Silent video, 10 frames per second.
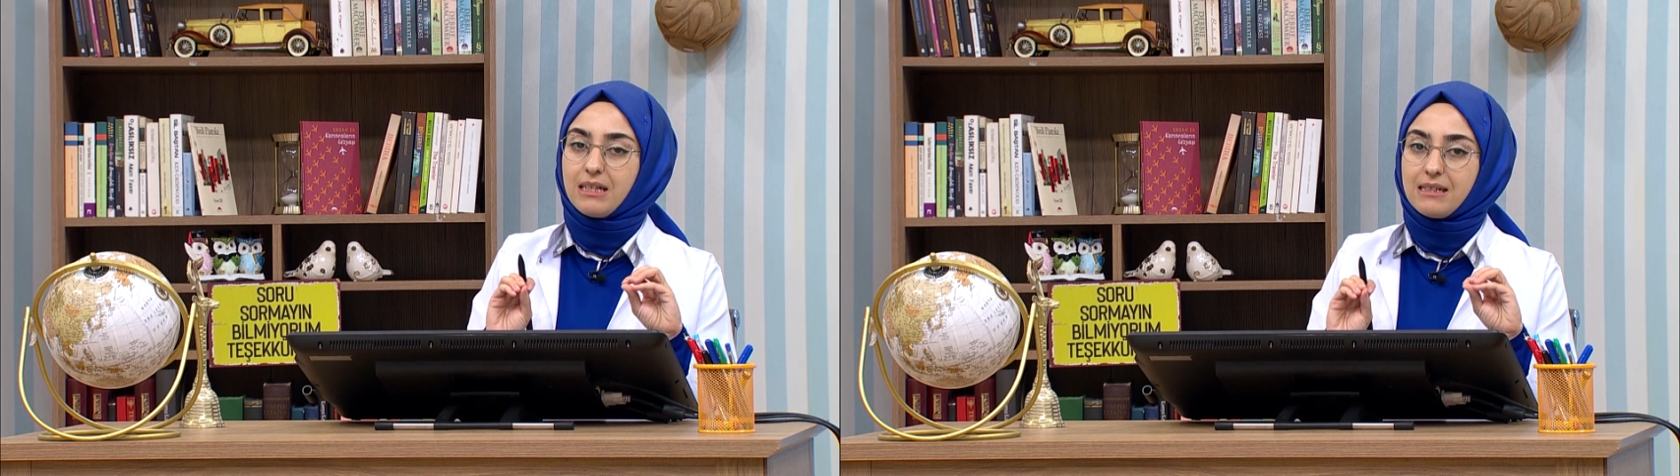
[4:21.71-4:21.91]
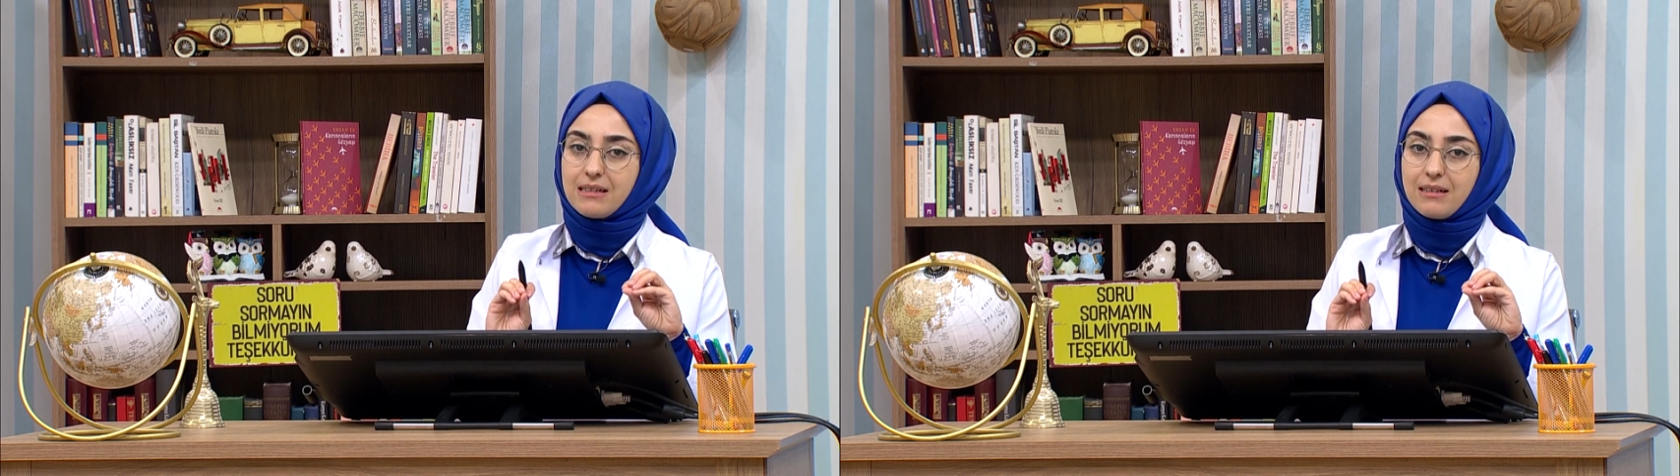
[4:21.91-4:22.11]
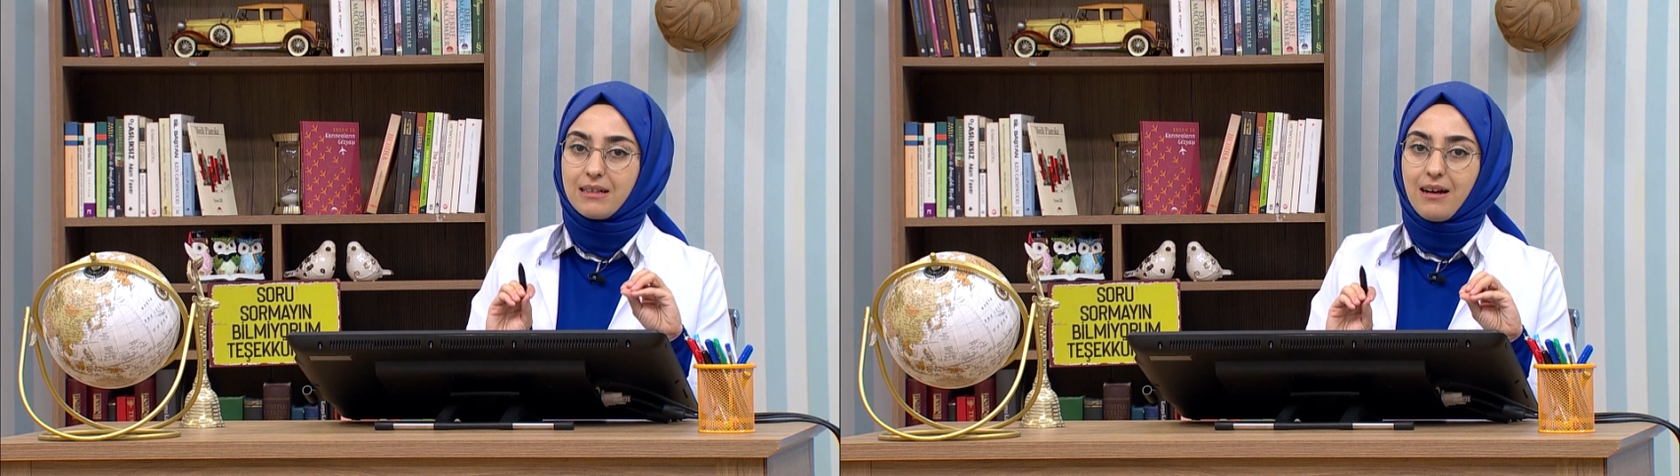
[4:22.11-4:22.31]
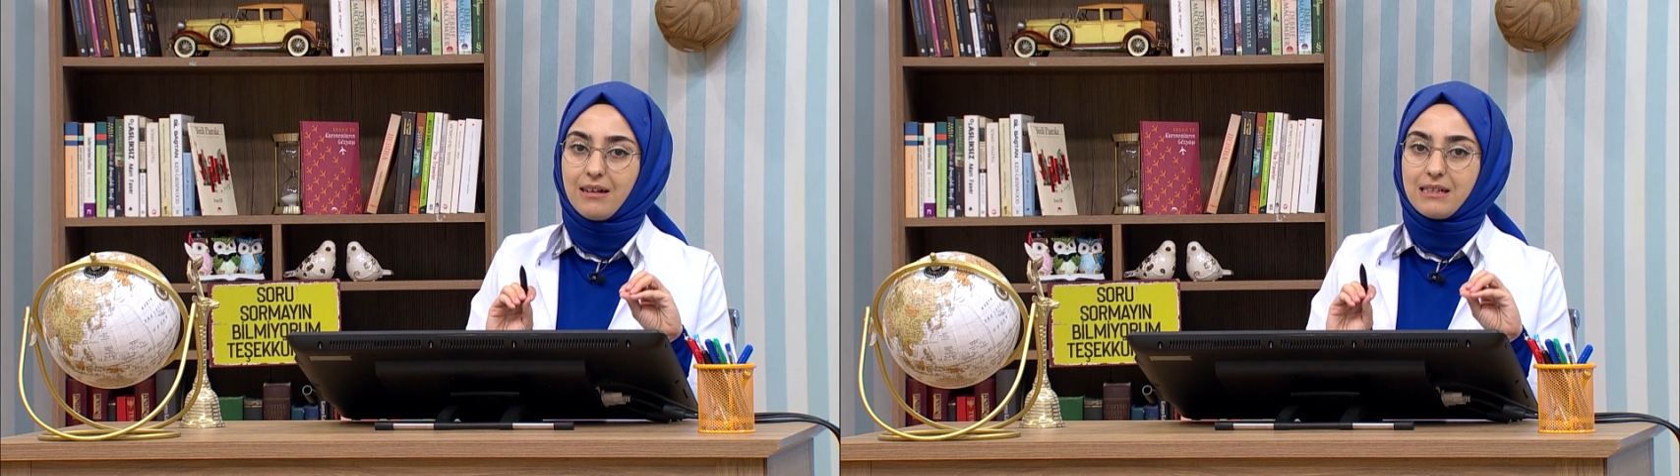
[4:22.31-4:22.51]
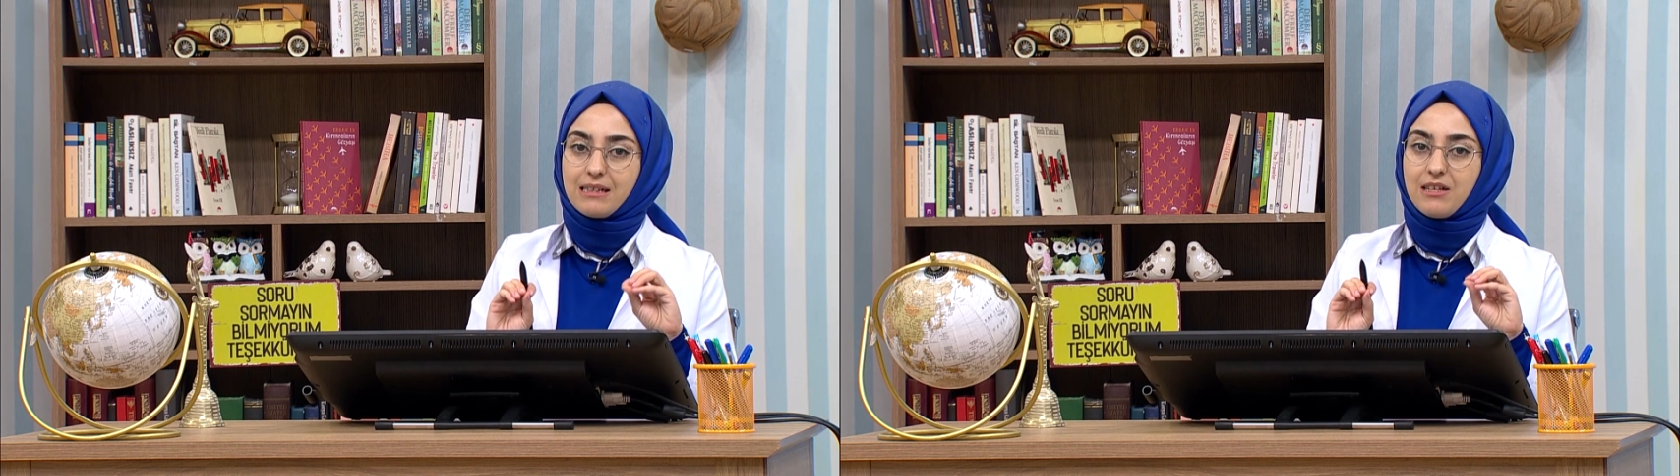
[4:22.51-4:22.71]
insan
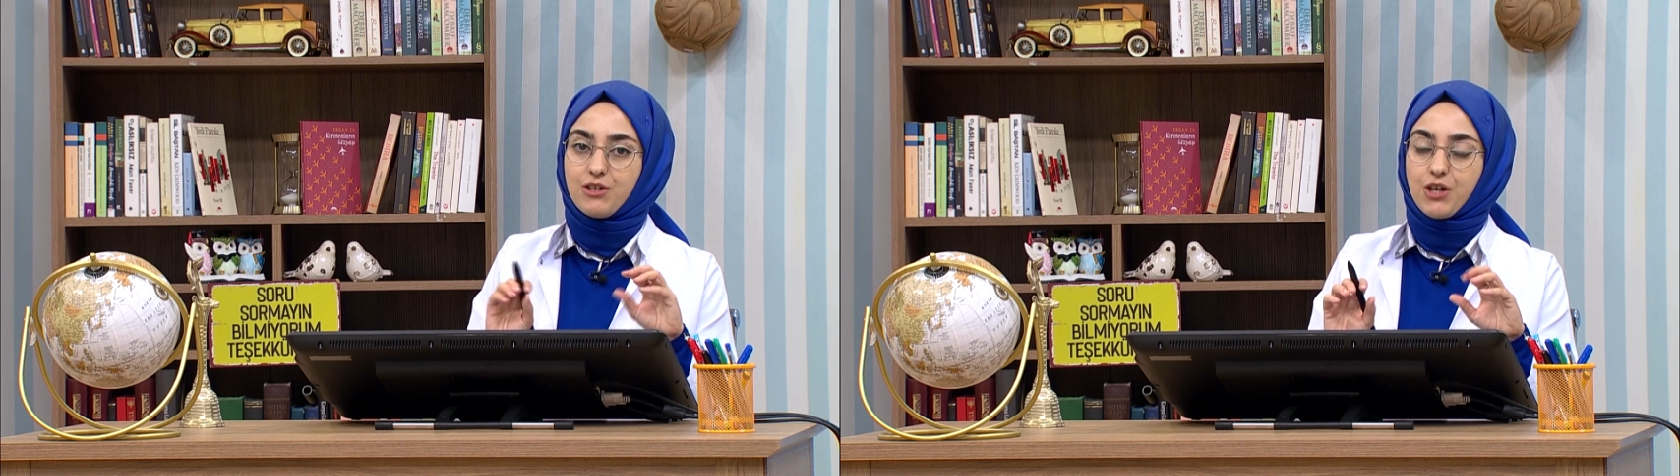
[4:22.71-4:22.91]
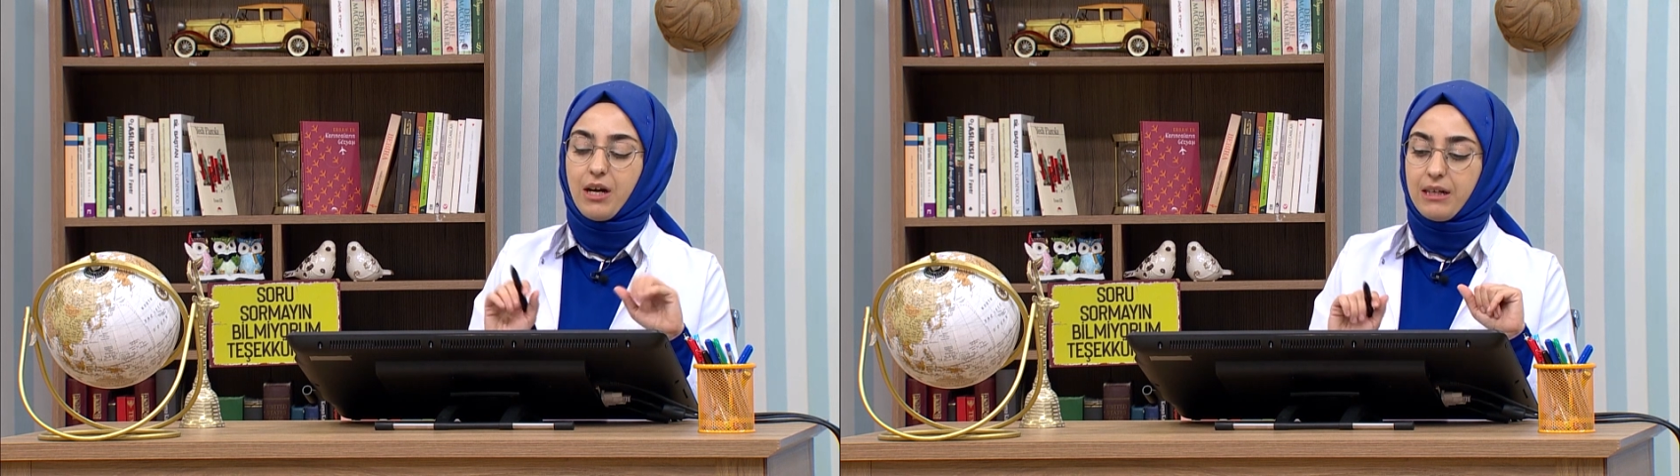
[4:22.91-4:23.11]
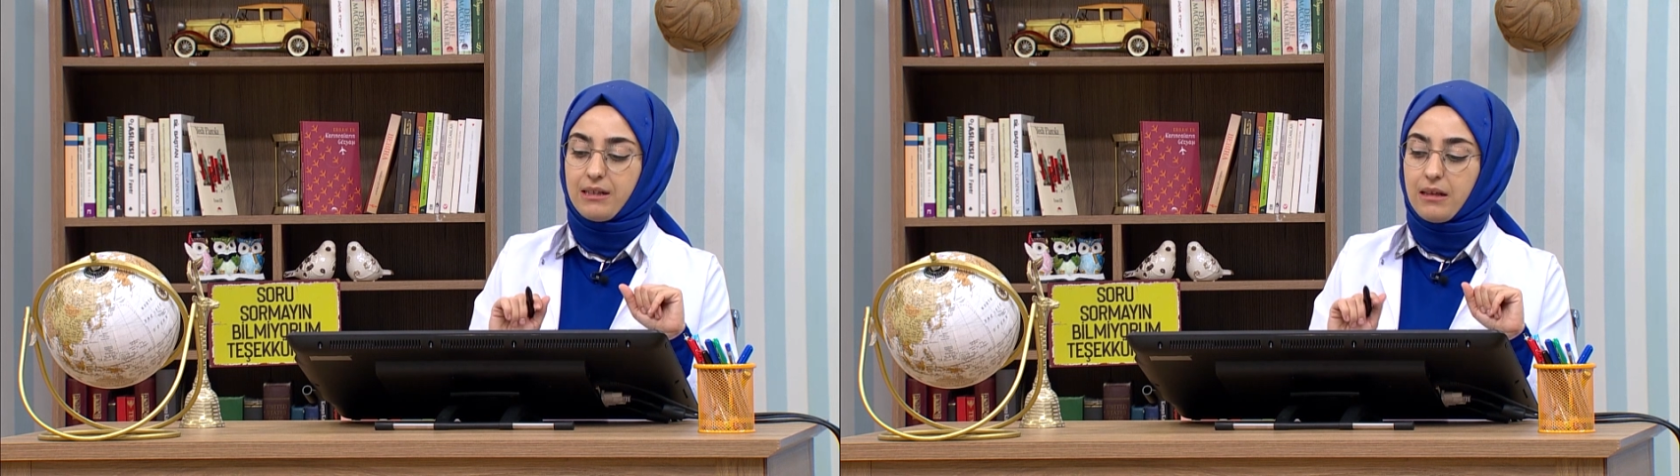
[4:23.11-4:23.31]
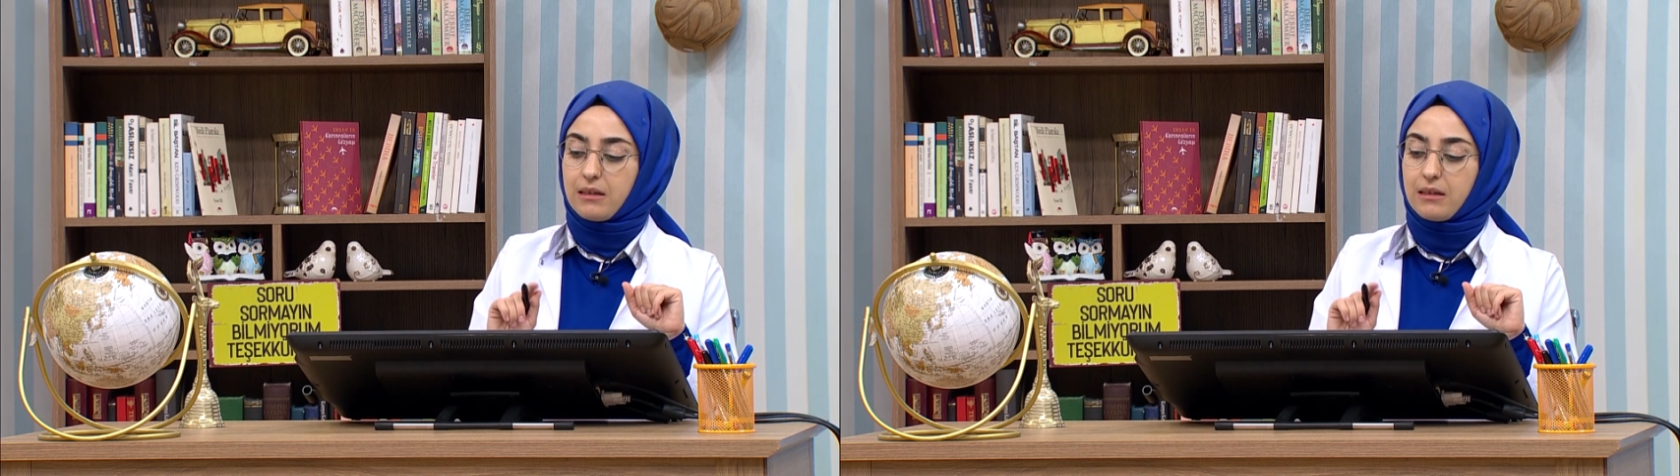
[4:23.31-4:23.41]
iradesine işaret